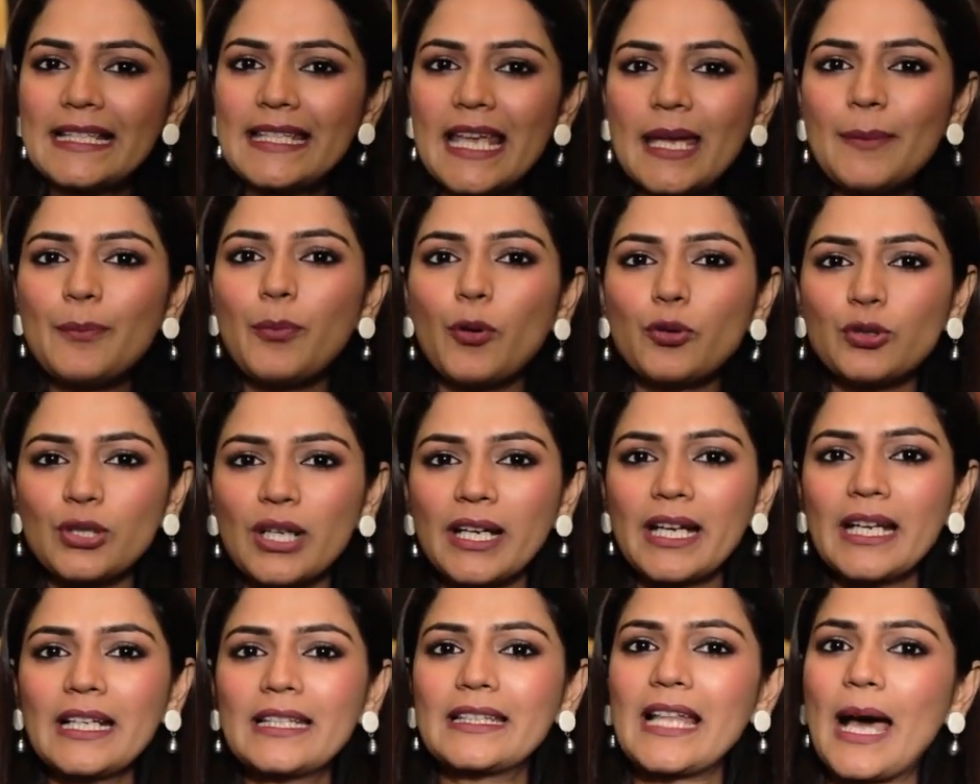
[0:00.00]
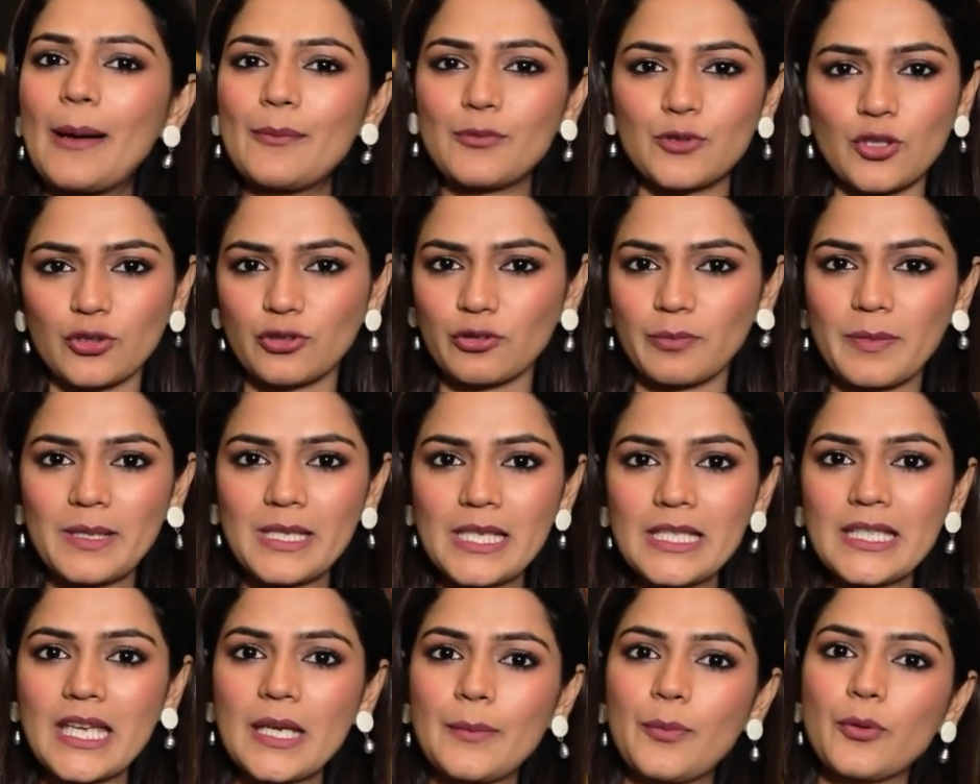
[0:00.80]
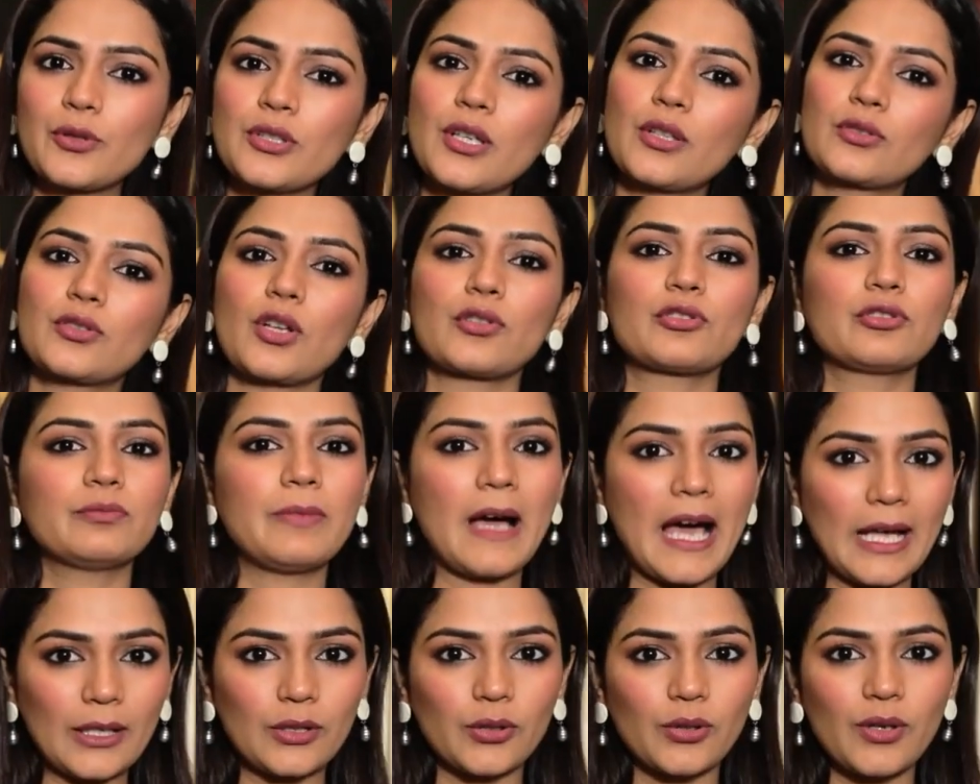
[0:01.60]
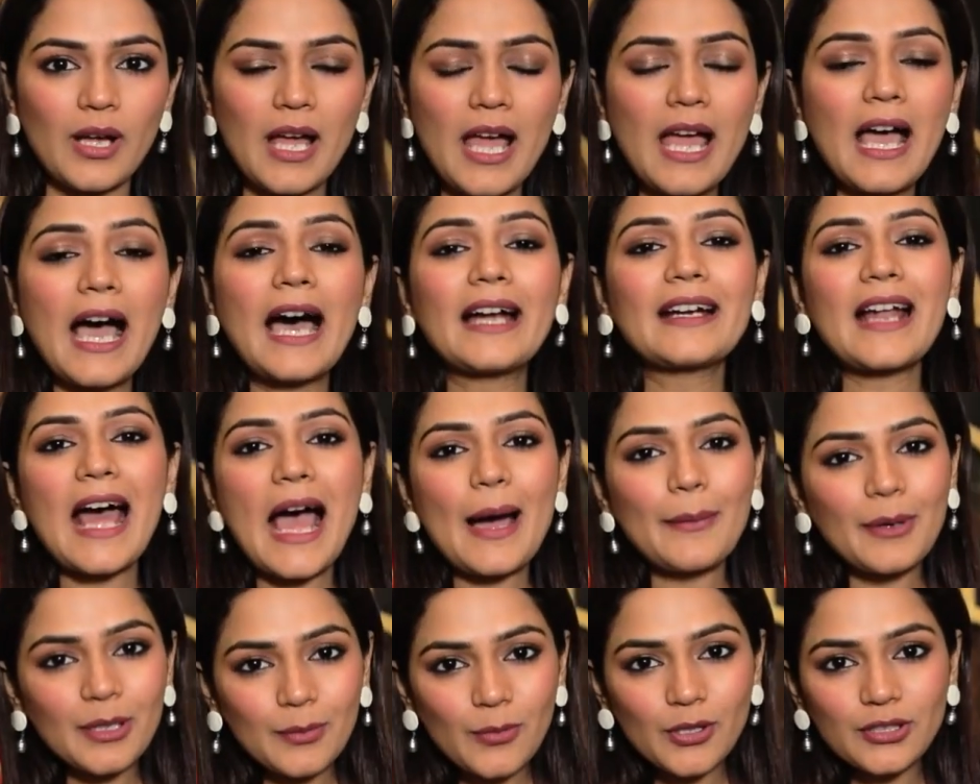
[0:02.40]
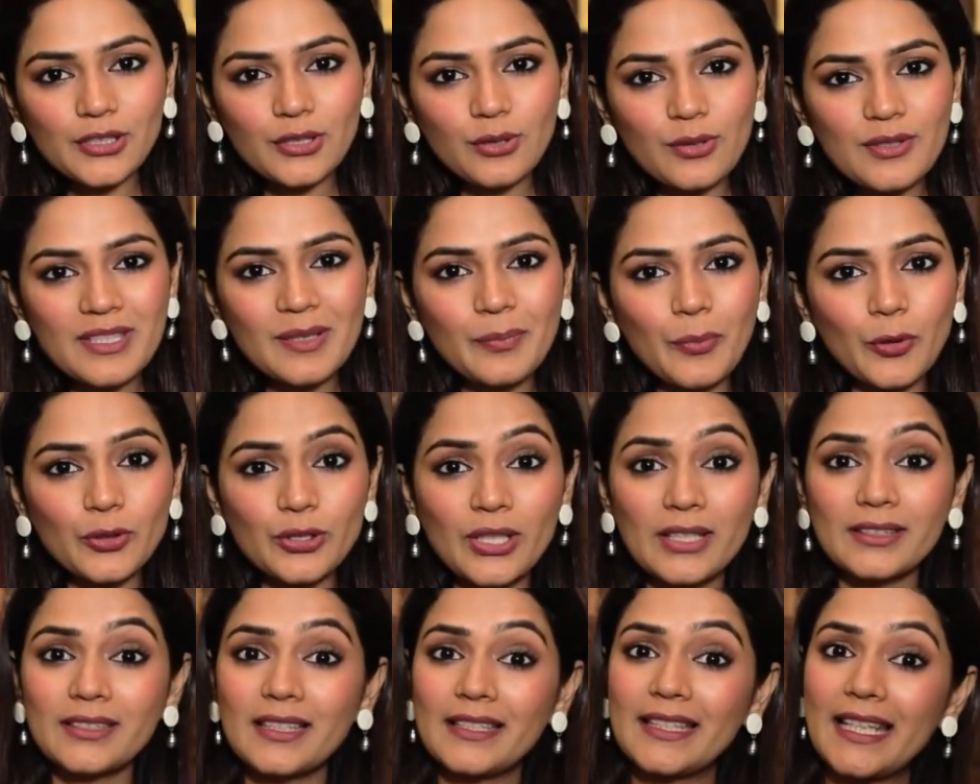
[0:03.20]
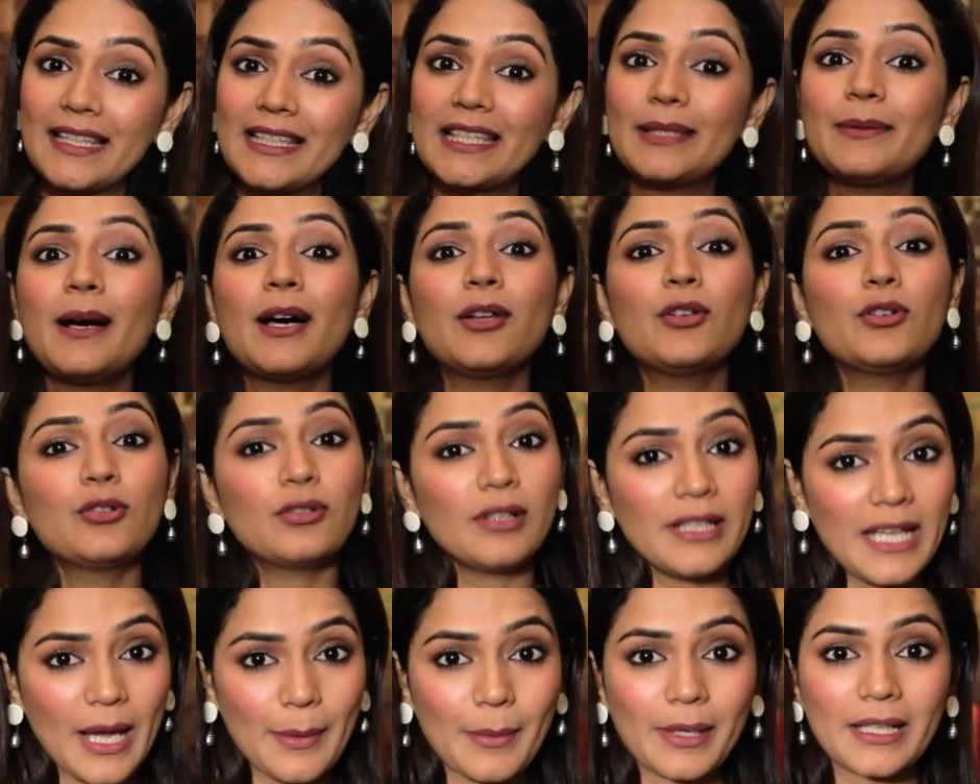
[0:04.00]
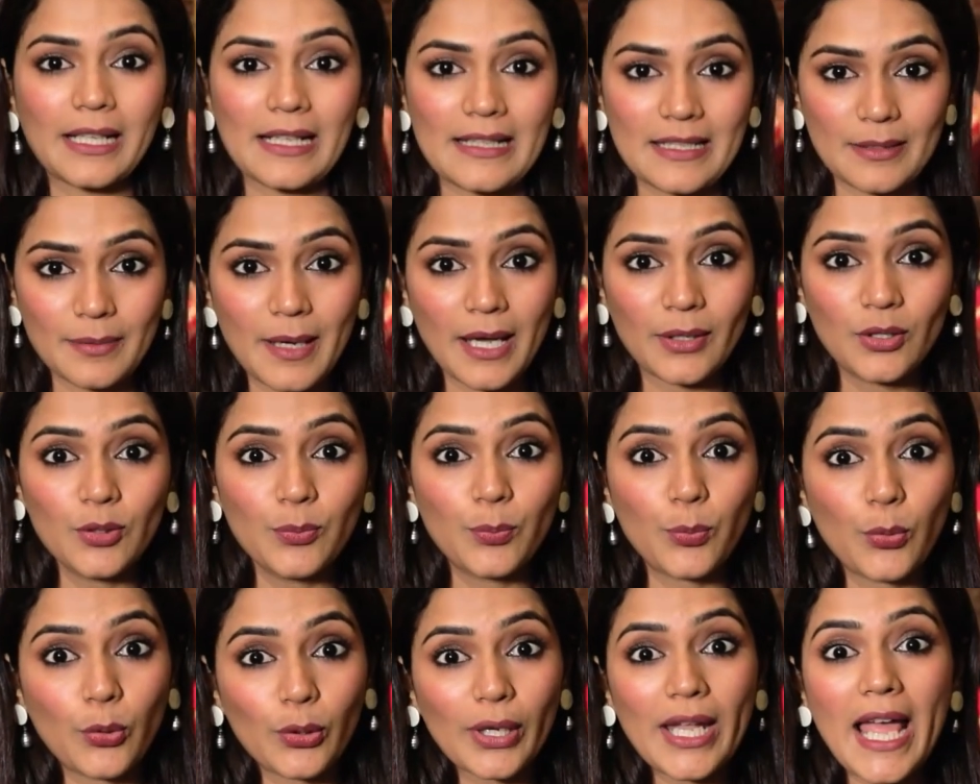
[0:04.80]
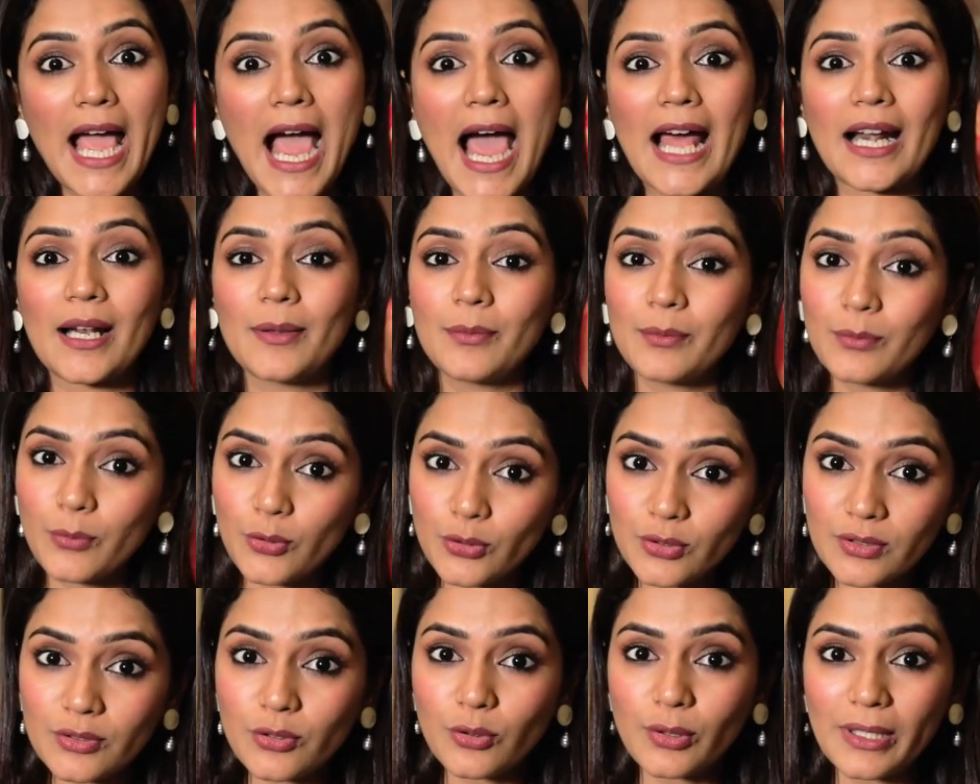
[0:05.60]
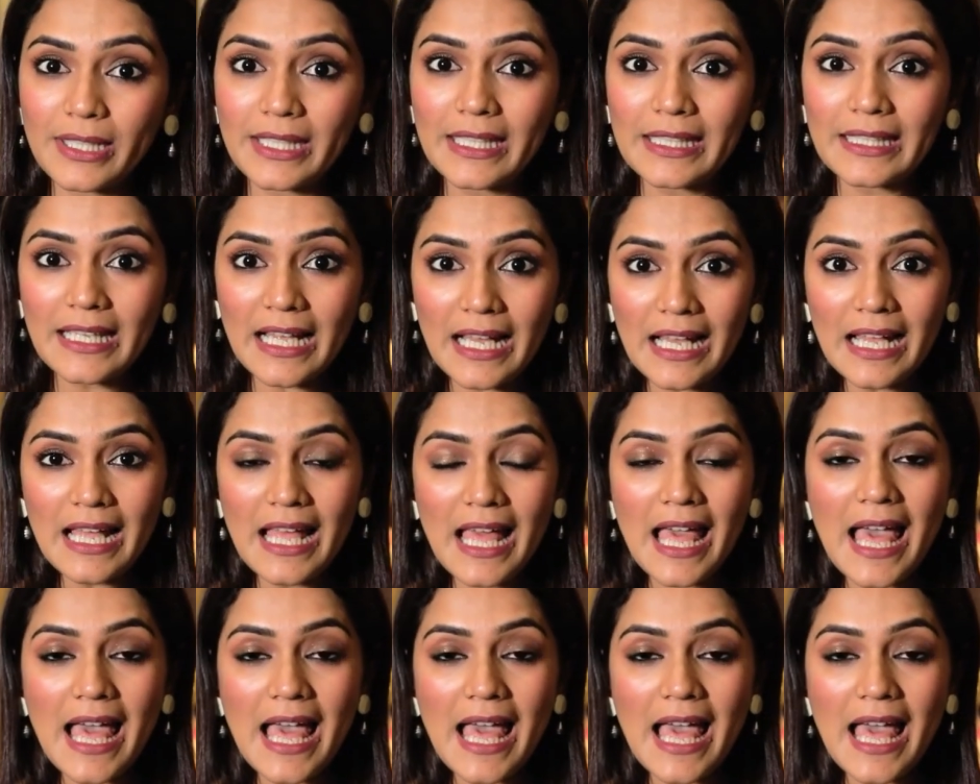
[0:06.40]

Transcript: যেই পোশাকের দাম যত বেশি সেই পোশাক তত ভালো আর আমার মতে হচ্ছে পোশাকটা দেখতে ভালো হলেই আমার কাছে ভালো পরে আরাম বোধ করি কিনা